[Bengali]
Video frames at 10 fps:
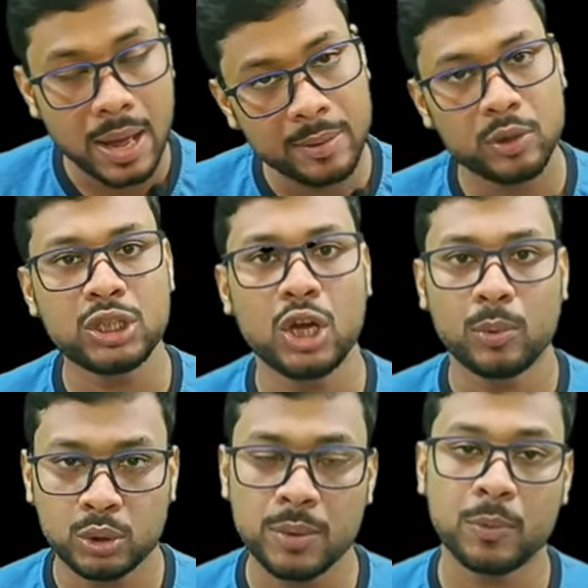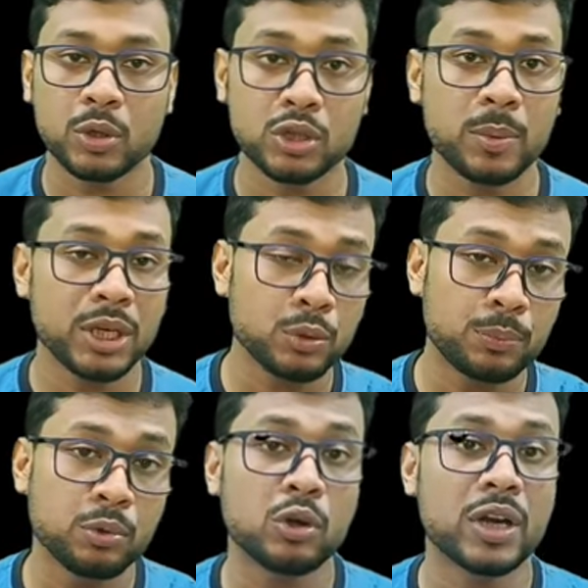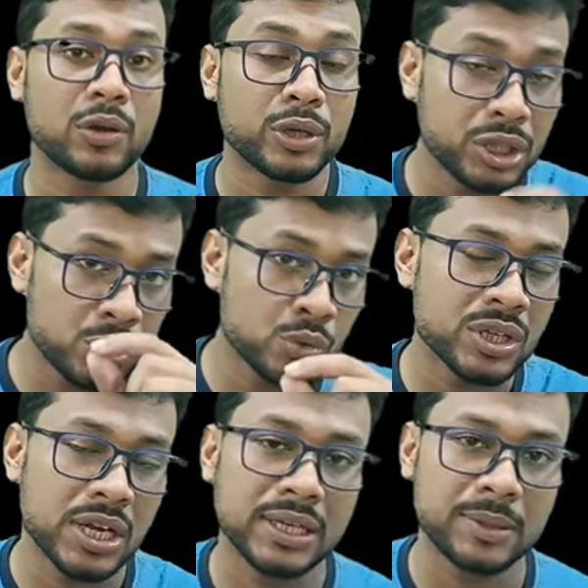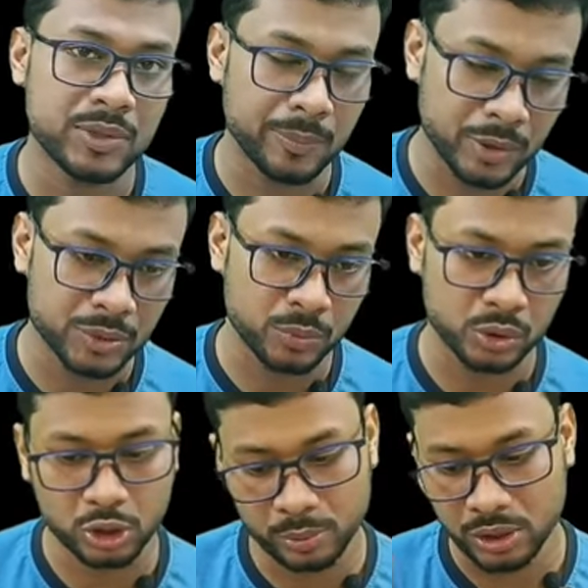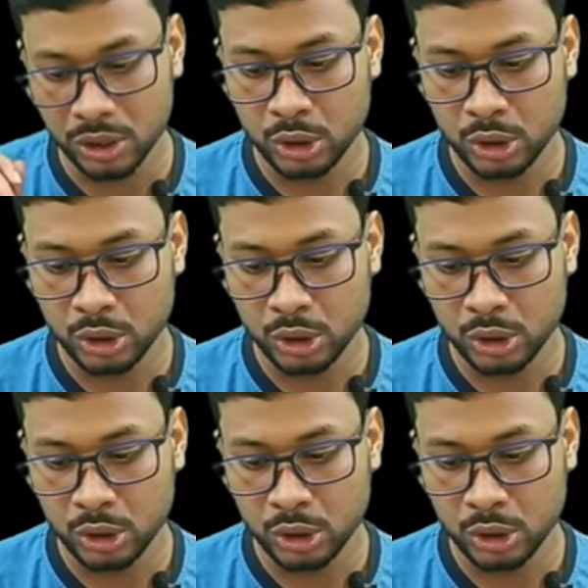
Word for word: আমি বলি যে অবশ্যই পড়তে হবে কিন্তু পুরোটা নয় কিছু সিলেক্টিভ চ্যাপ্টার পড়তে হবে